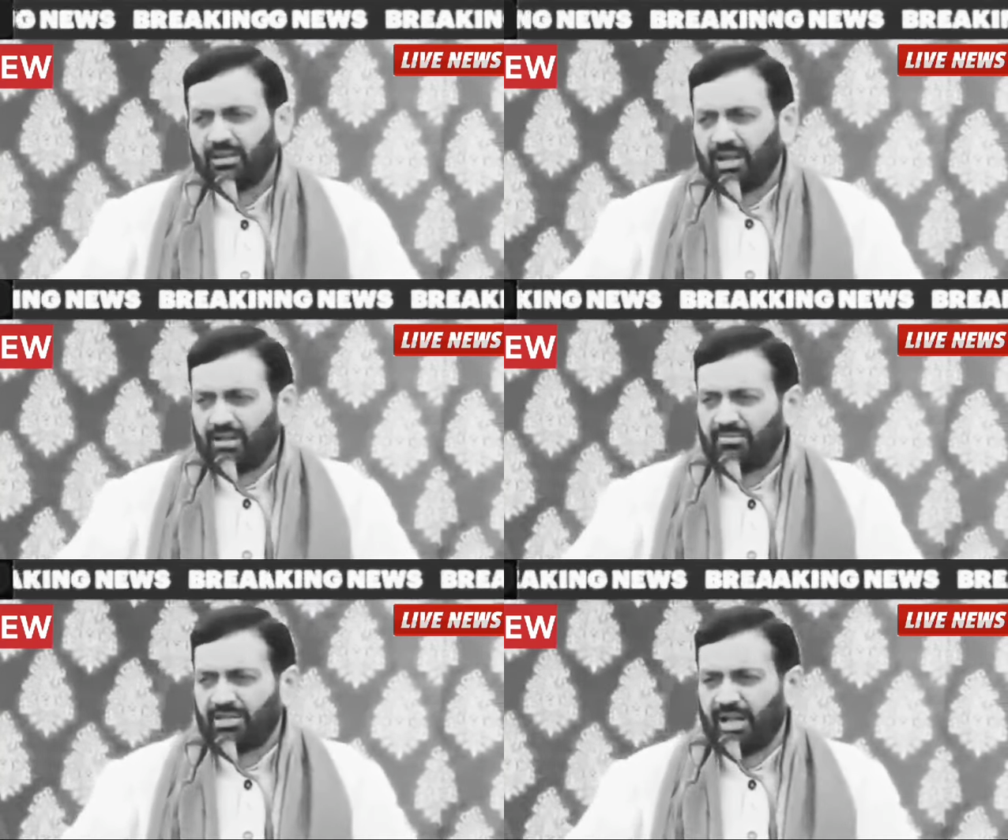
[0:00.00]

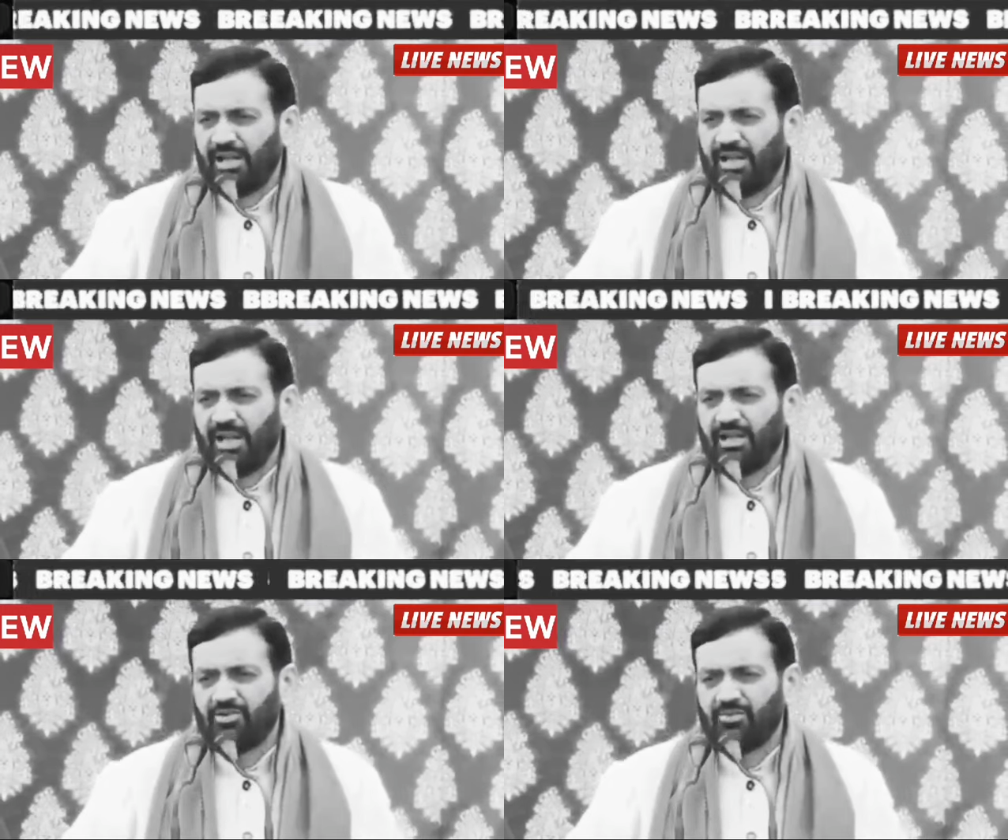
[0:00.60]
कर्मचारी
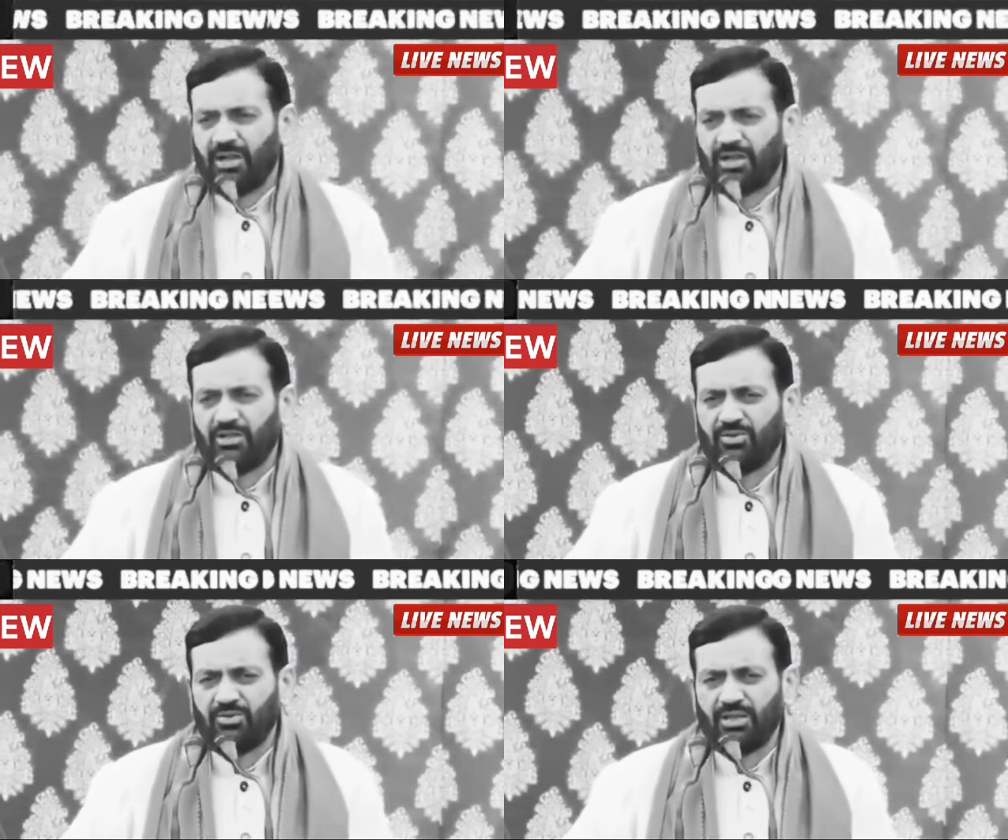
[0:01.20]
हैं जो
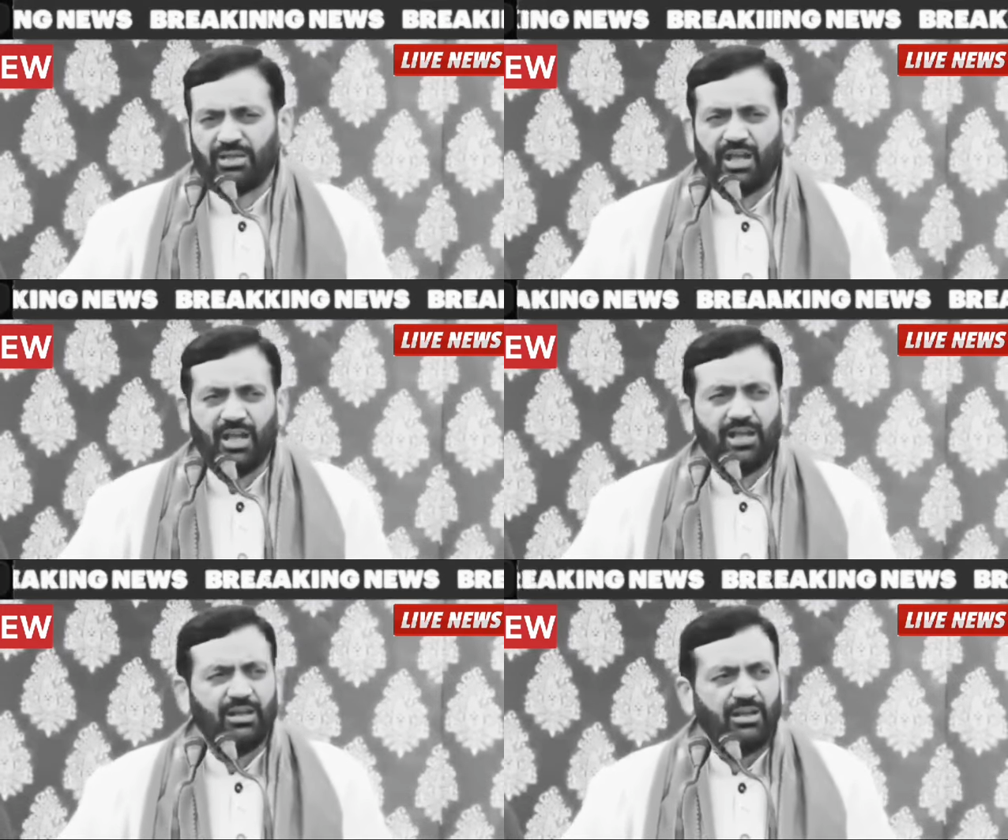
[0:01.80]
भर्ती हुए
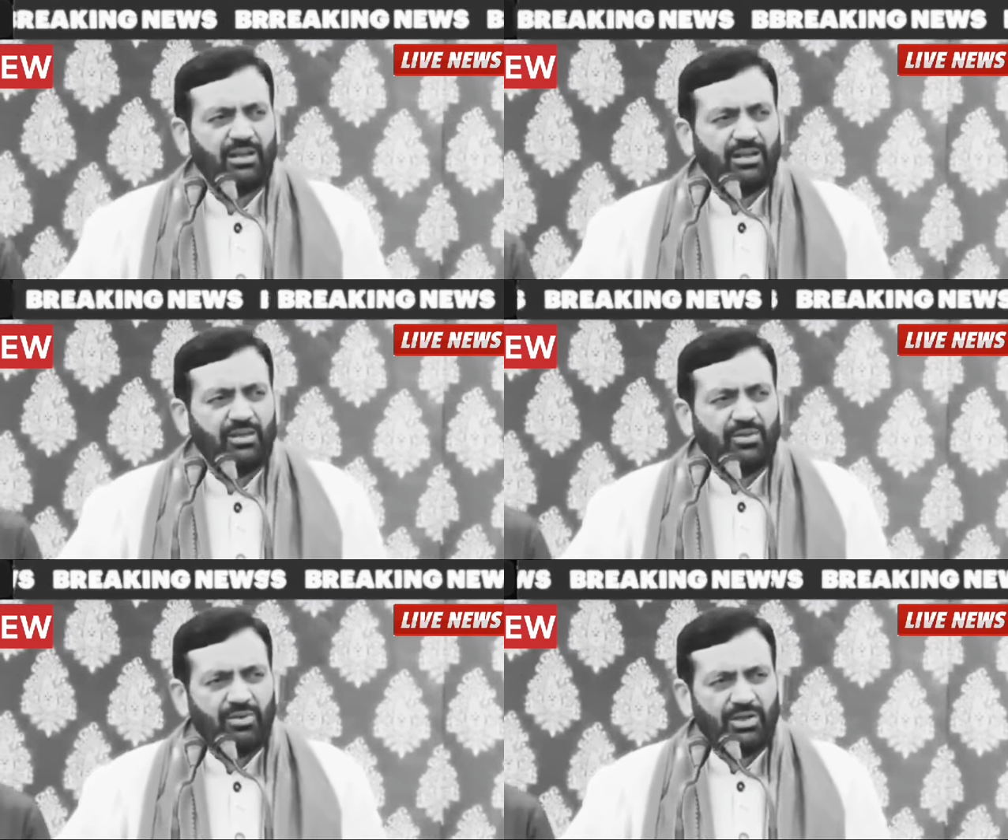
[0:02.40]
थे
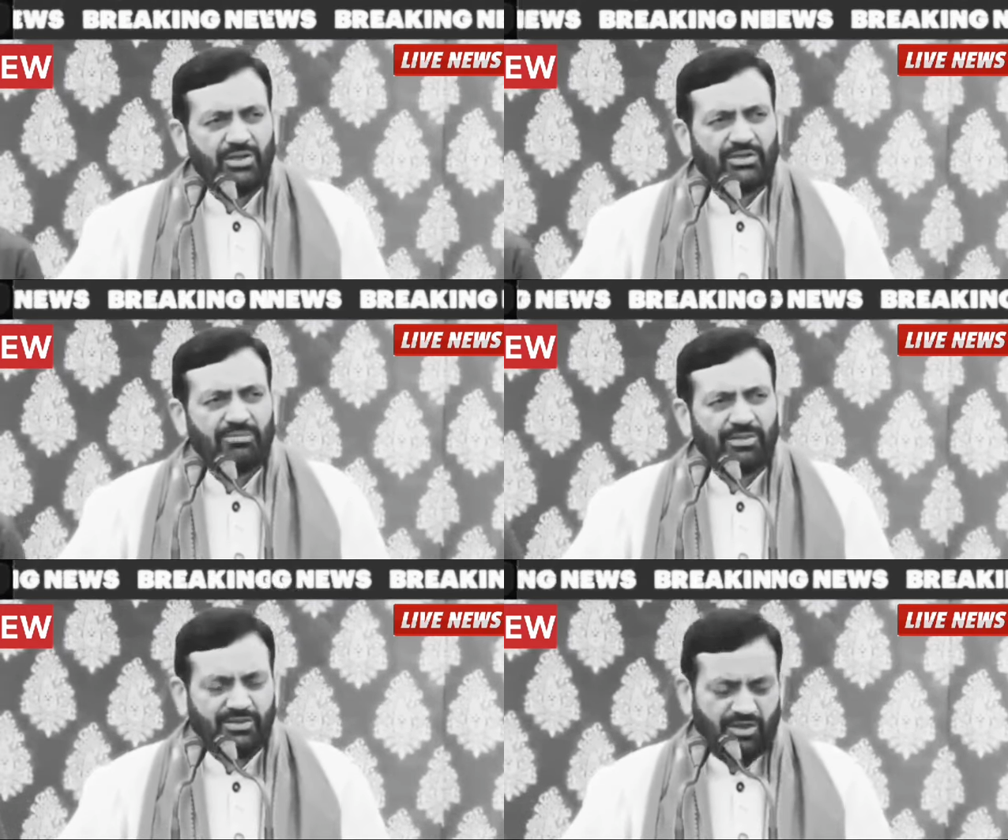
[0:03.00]
उनकी
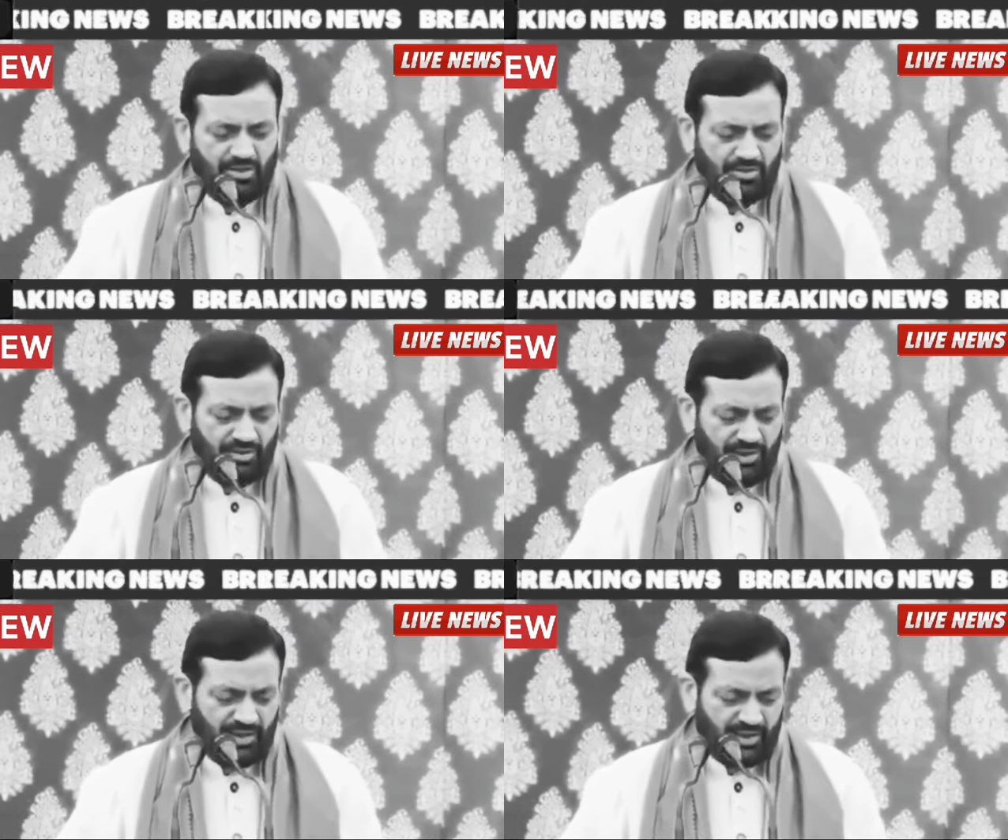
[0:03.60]
समस्याओं को
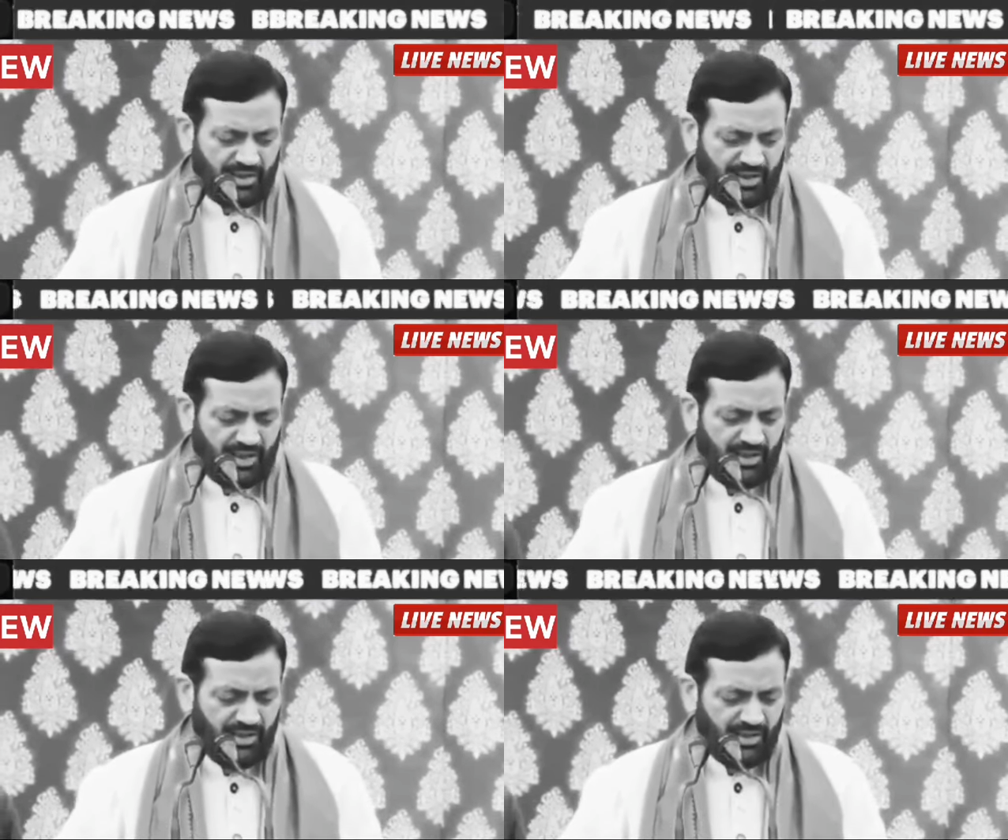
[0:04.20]
लेकर के